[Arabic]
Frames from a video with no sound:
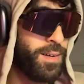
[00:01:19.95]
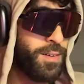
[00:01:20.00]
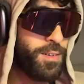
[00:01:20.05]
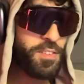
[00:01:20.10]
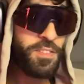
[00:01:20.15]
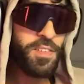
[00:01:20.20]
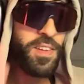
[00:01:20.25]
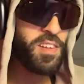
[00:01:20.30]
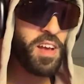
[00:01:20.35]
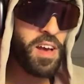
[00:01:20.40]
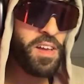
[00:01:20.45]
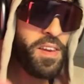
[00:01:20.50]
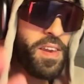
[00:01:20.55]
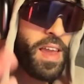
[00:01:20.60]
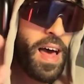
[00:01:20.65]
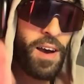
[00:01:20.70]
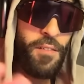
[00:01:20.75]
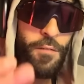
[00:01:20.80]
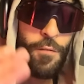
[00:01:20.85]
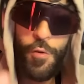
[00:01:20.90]
خصنا حتى حنا
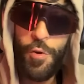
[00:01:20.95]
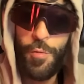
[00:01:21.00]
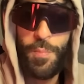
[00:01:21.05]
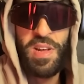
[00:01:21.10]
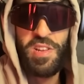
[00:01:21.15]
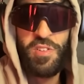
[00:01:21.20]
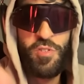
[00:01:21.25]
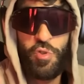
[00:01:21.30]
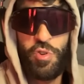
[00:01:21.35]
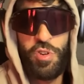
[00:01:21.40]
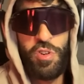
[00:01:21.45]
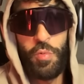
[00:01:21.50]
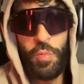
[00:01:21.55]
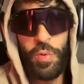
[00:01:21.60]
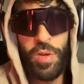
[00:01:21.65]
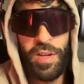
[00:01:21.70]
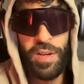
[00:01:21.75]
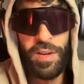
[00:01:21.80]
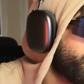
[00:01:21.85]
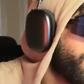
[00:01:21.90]
نعرفو نبحثو شي
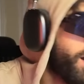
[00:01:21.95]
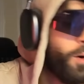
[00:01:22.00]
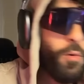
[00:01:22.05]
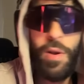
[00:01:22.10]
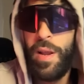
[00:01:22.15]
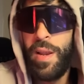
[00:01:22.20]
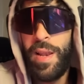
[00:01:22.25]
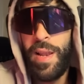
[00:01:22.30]
شويه اولا لا